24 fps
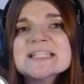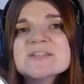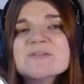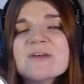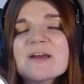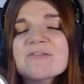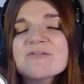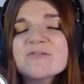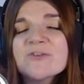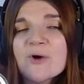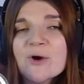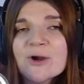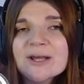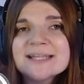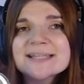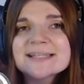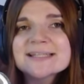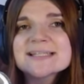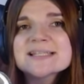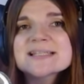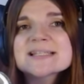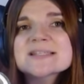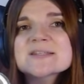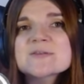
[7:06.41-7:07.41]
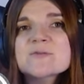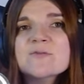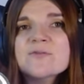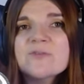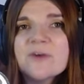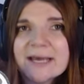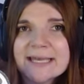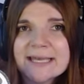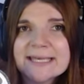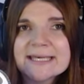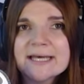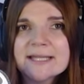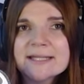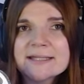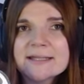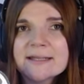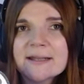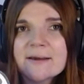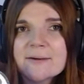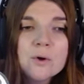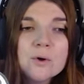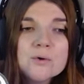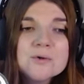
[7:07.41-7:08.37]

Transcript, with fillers: zwei Freunden zu feiern.